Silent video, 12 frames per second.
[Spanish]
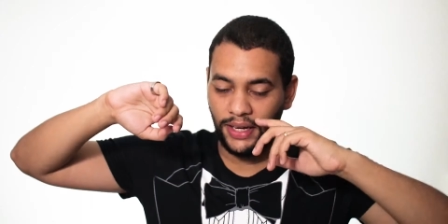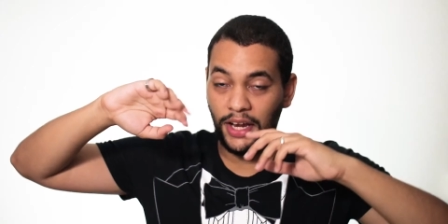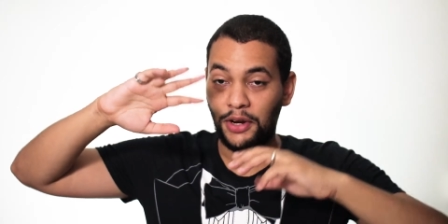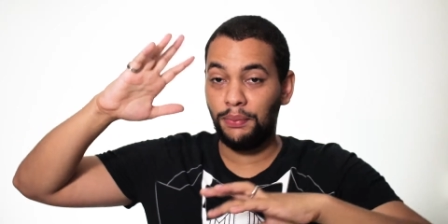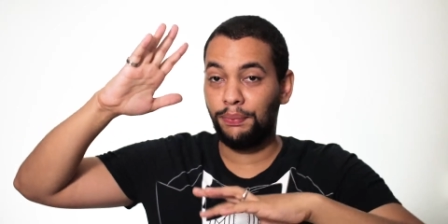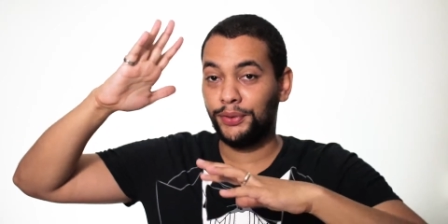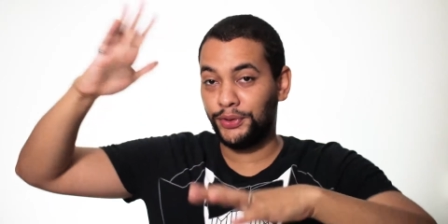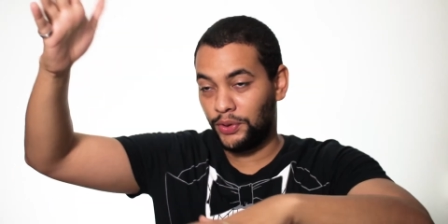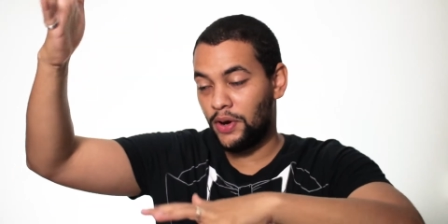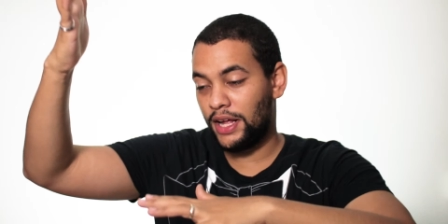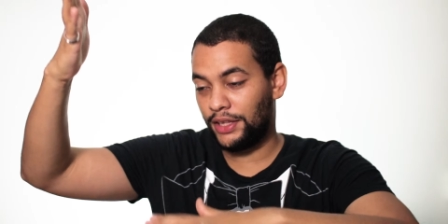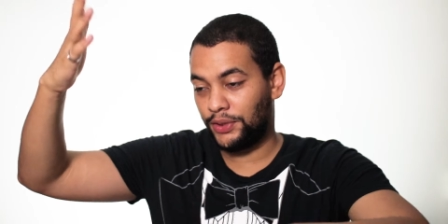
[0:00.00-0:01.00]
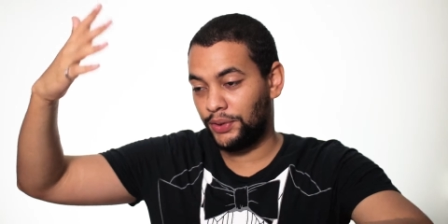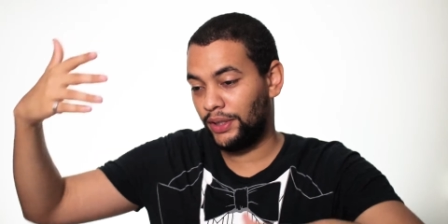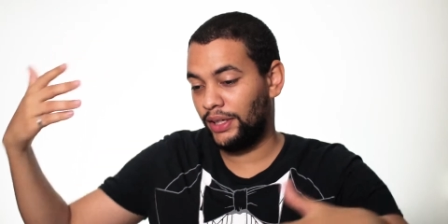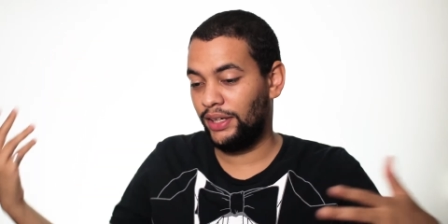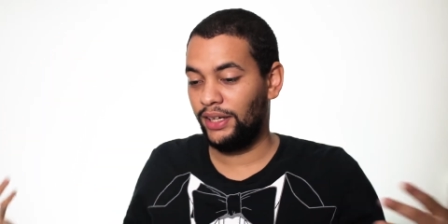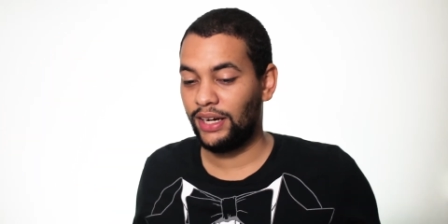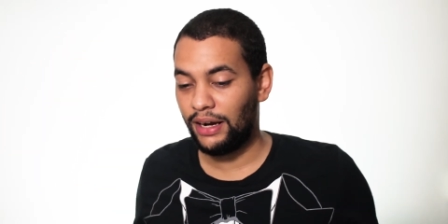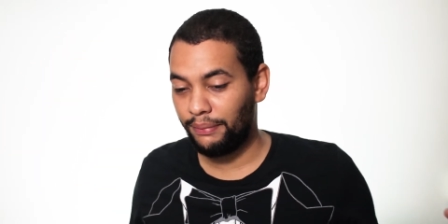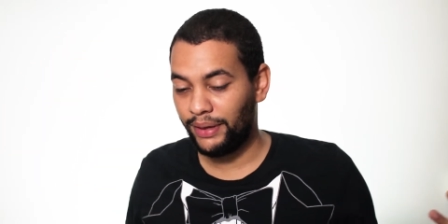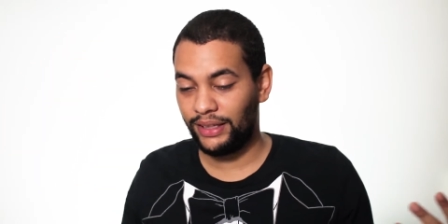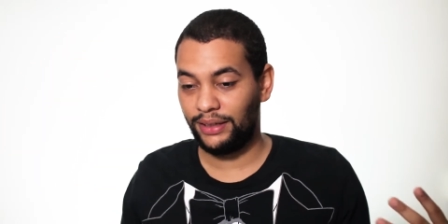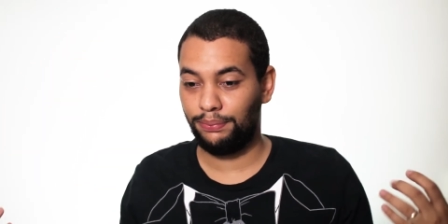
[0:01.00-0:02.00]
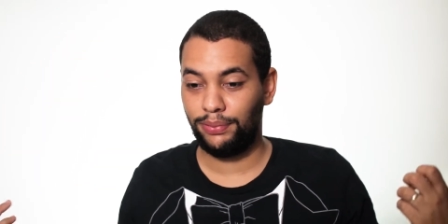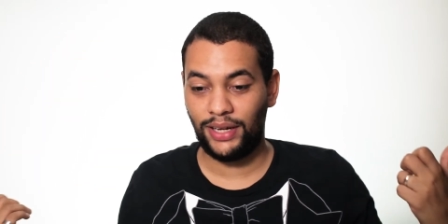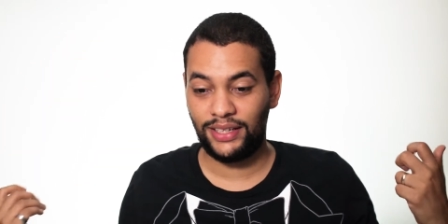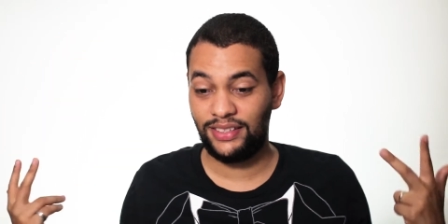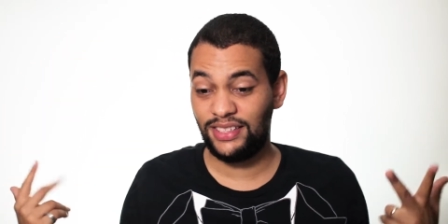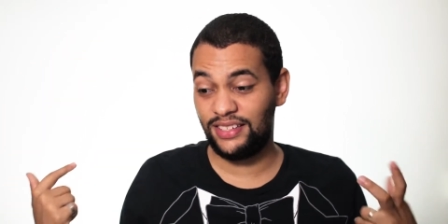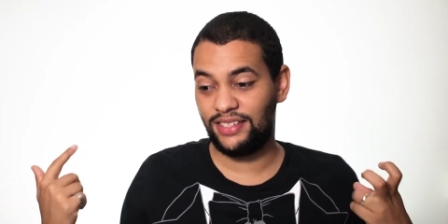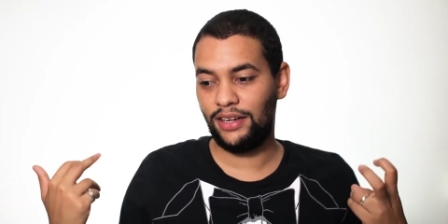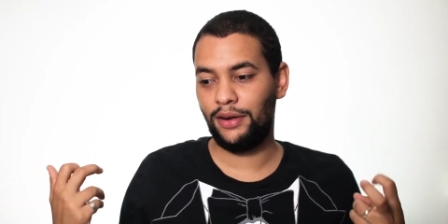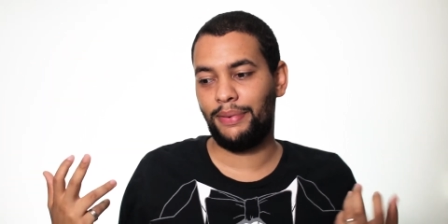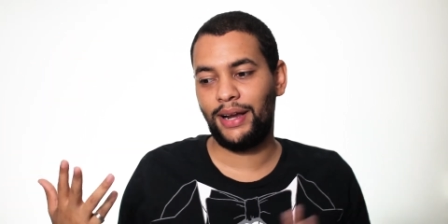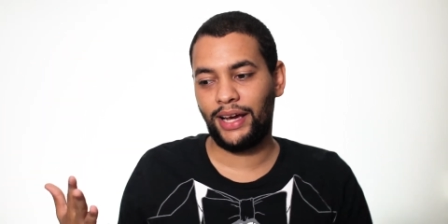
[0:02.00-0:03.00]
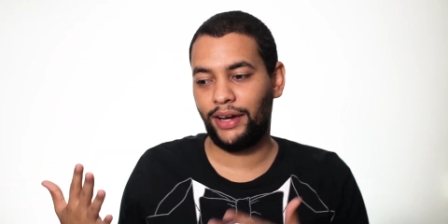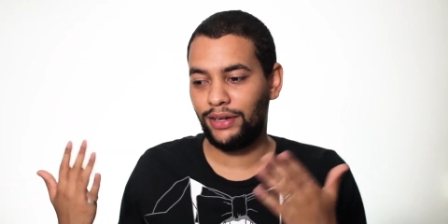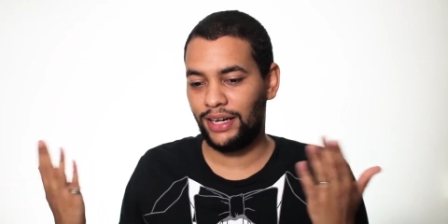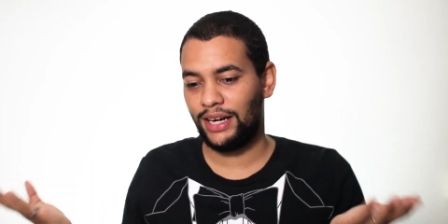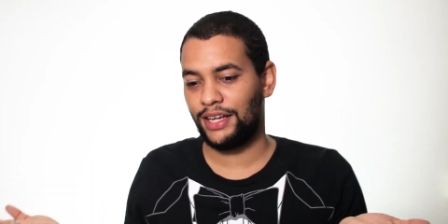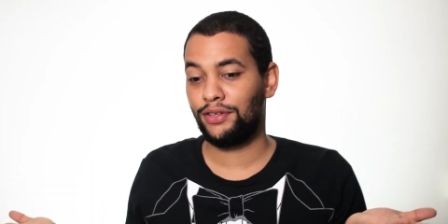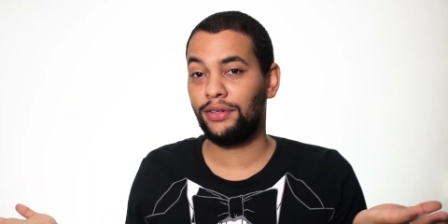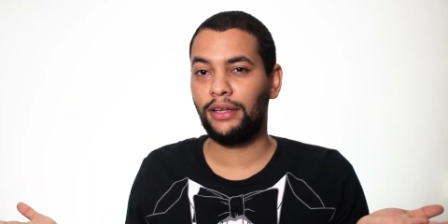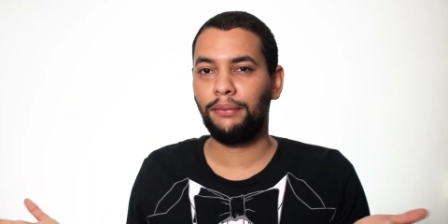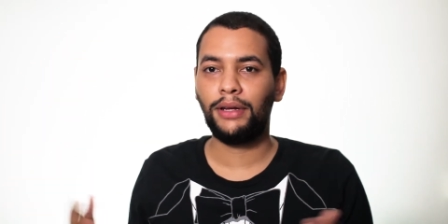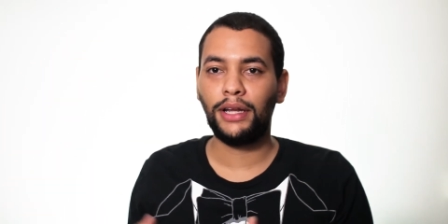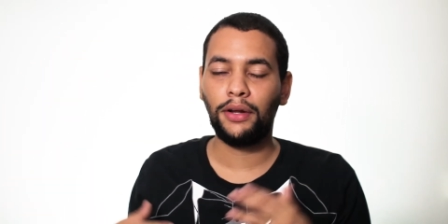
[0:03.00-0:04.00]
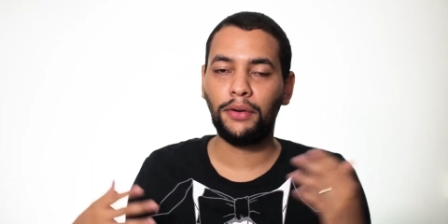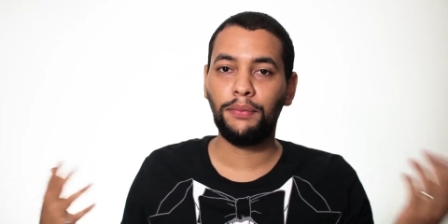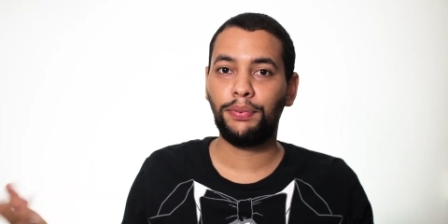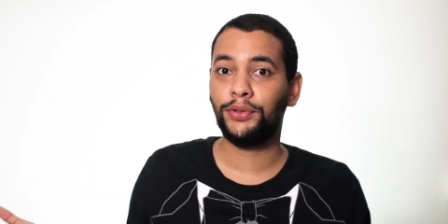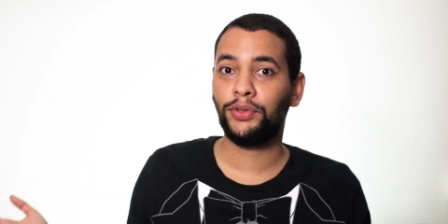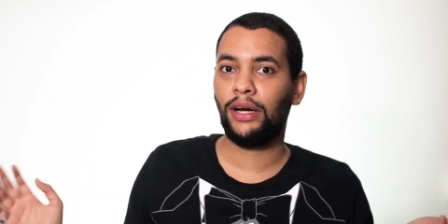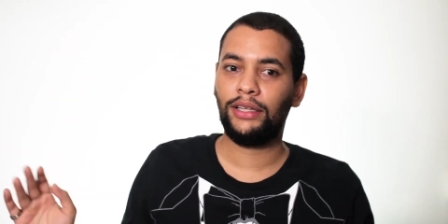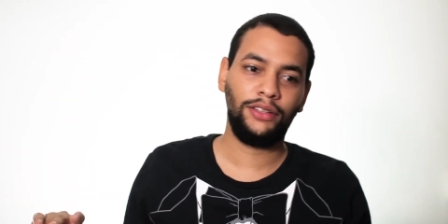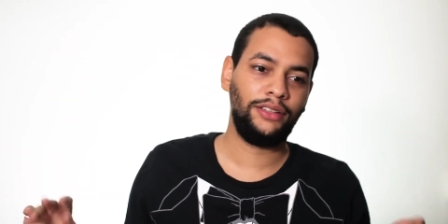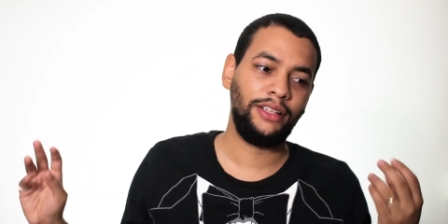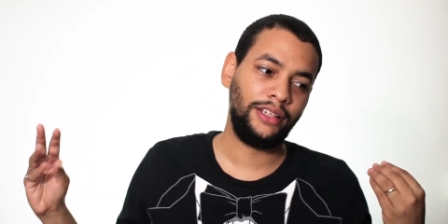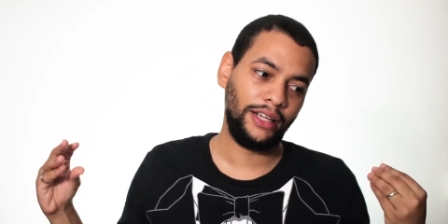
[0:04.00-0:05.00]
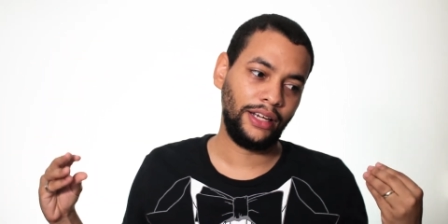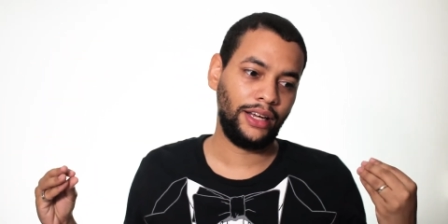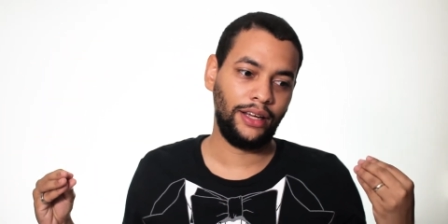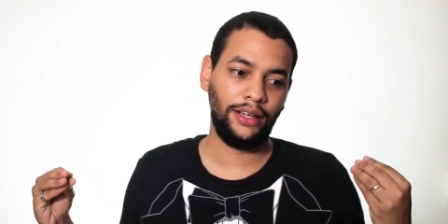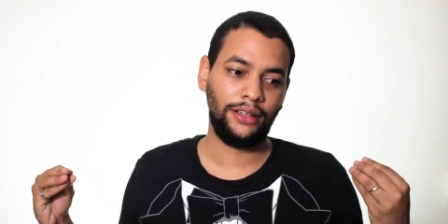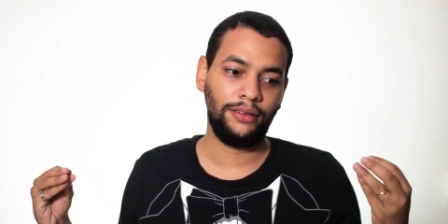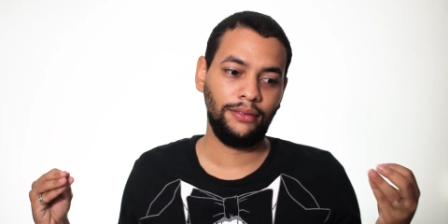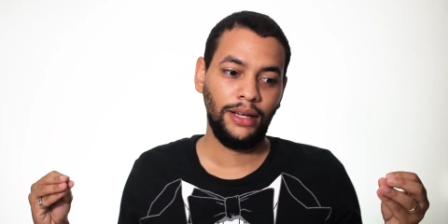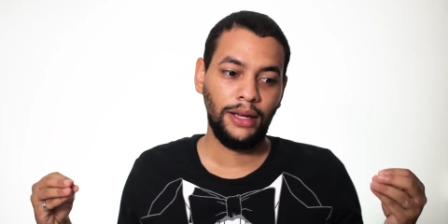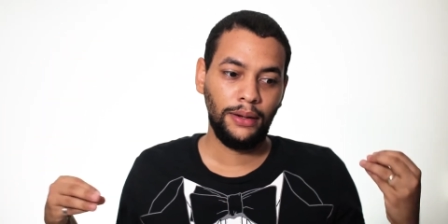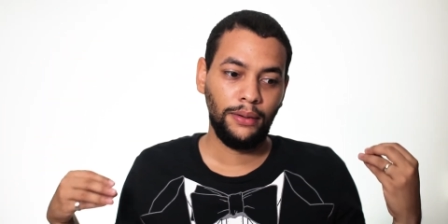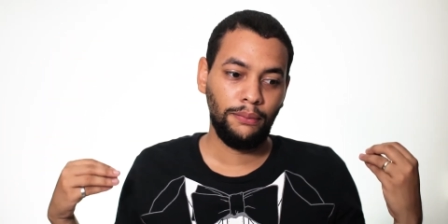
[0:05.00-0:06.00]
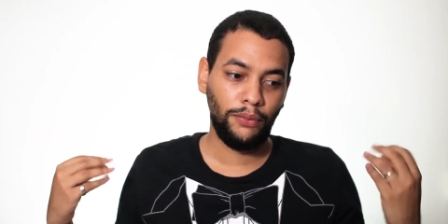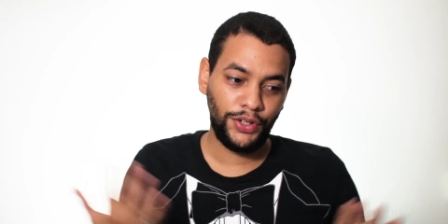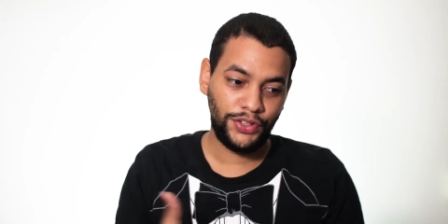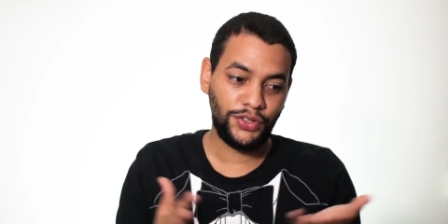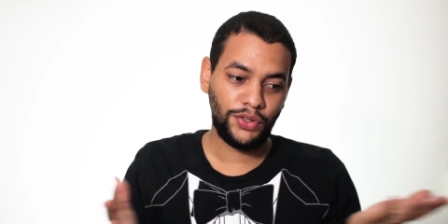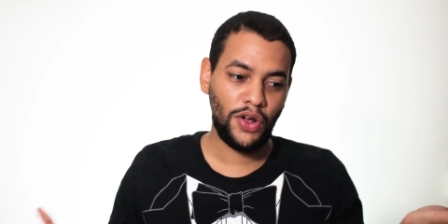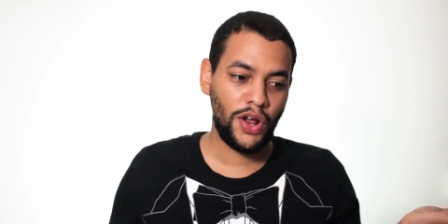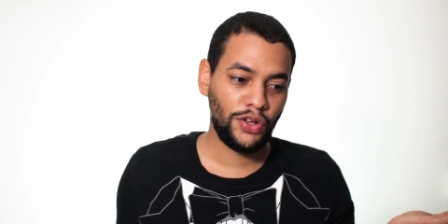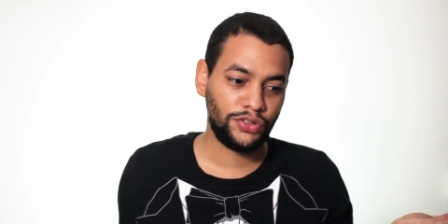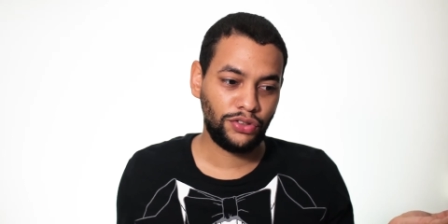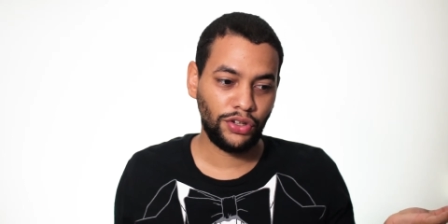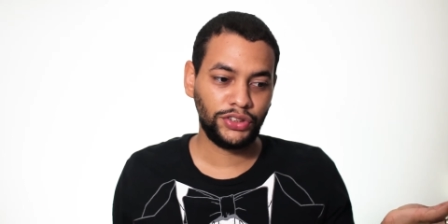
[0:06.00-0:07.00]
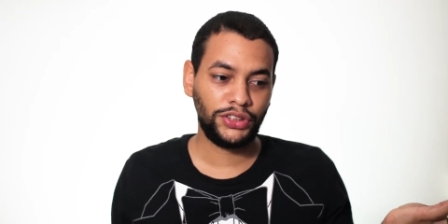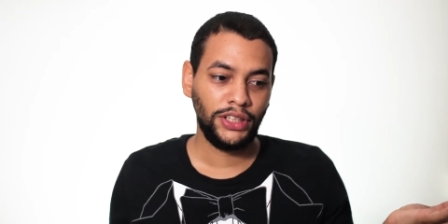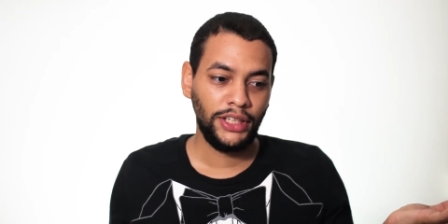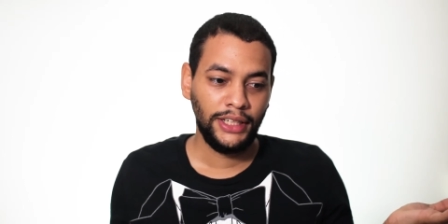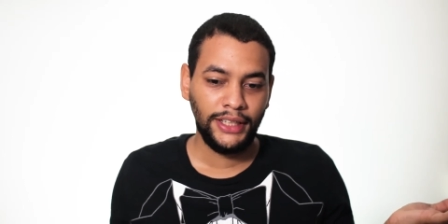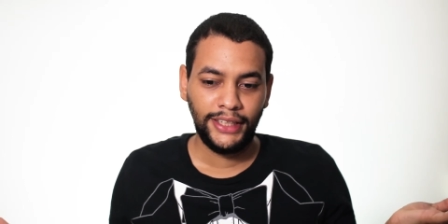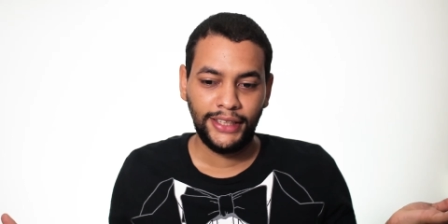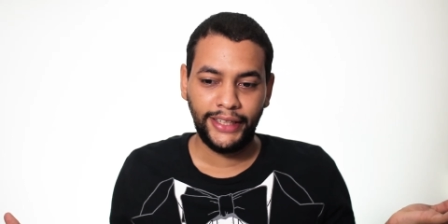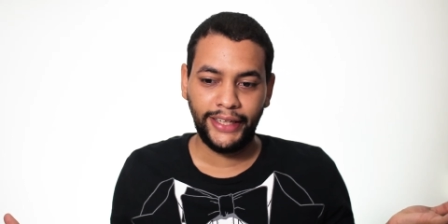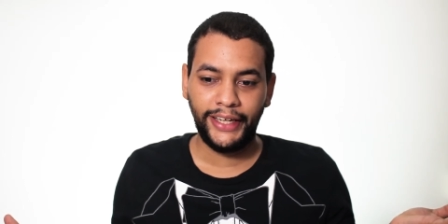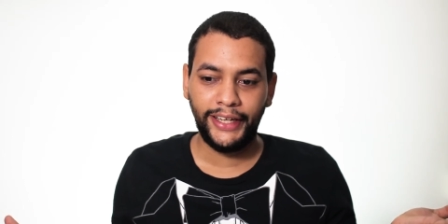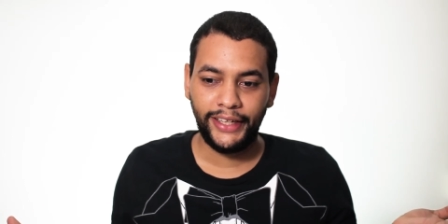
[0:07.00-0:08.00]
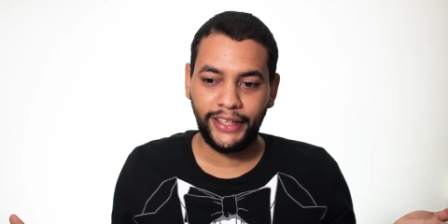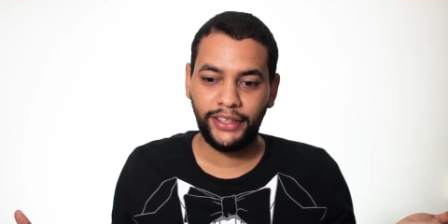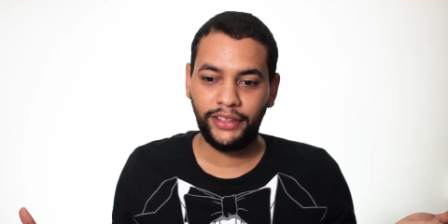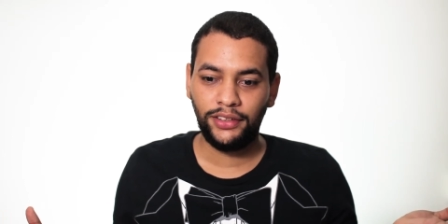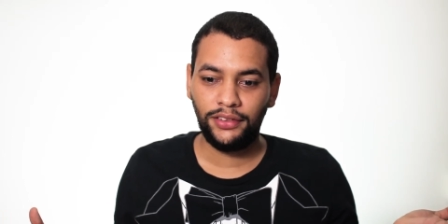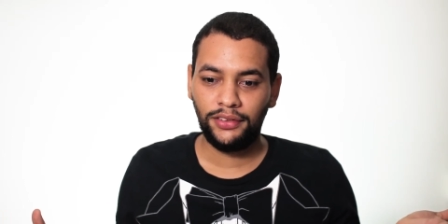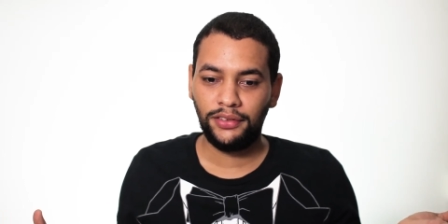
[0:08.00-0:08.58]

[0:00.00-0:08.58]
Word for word: en un punto alto y realmente por así decirlo, para que una relación termine en un punto alto tendrían que morirse uno de los dos en